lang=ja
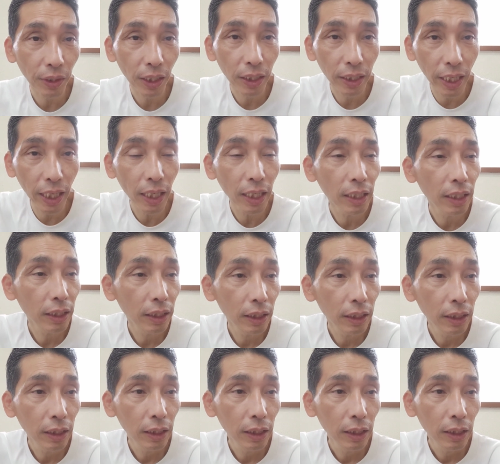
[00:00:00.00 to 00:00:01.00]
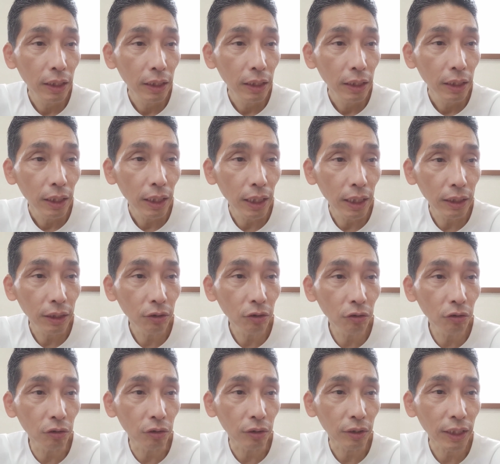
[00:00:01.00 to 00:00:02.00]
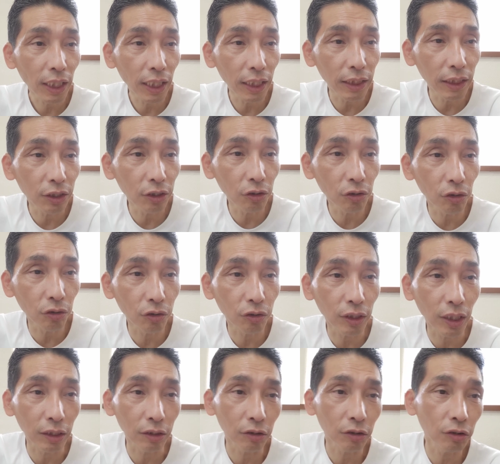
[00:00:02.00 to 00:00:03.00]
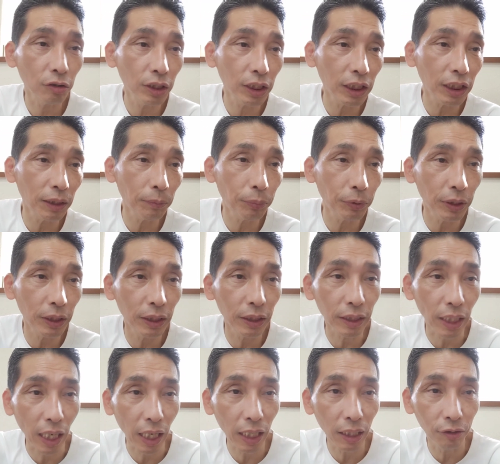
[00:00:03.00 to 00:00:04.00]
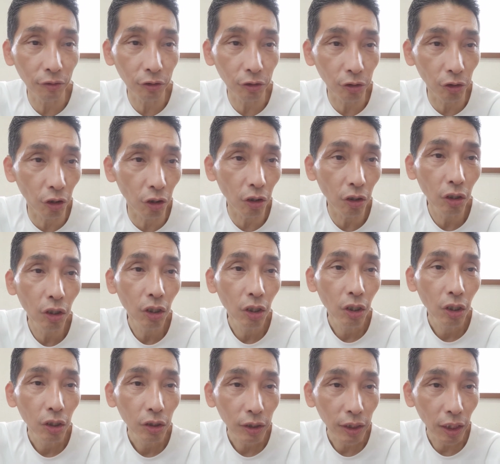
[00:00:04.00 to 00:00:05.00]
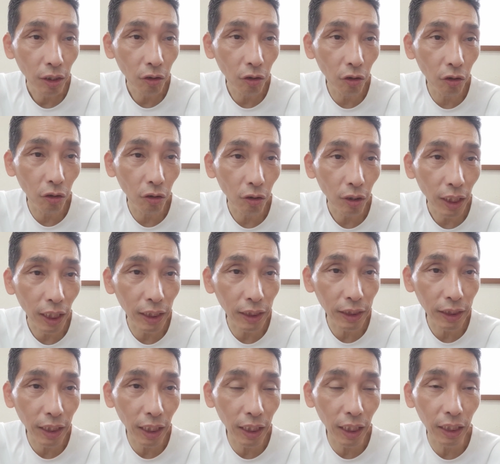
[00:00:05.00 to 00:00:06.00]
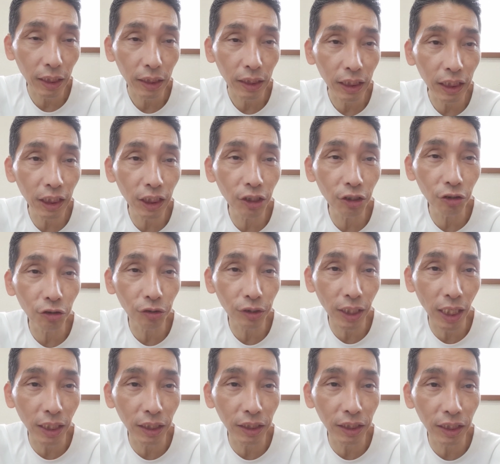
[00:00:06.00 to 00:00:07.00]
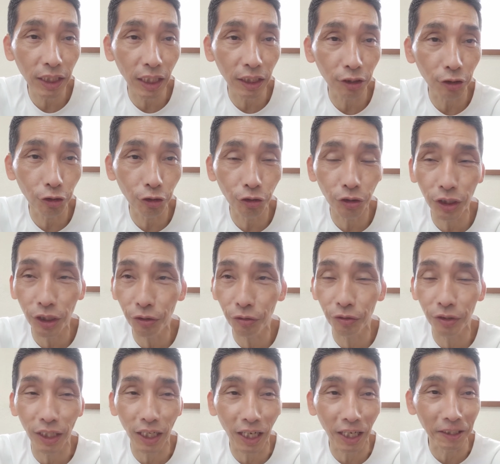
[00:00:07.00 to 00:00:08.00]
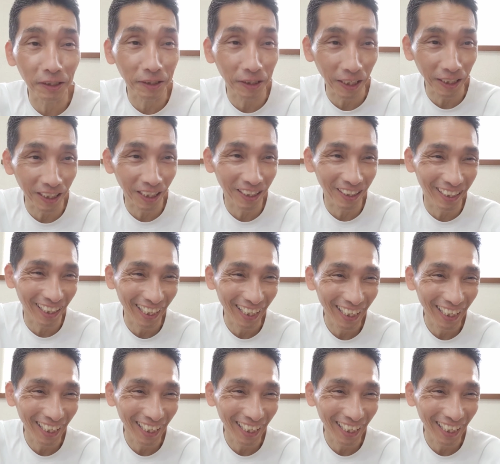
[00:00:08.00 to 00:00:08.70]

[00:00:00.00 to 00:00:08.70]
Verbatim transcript: ね。日本第1号となる 3D プリンターハウスを施工開始から23時間12分で完成だって。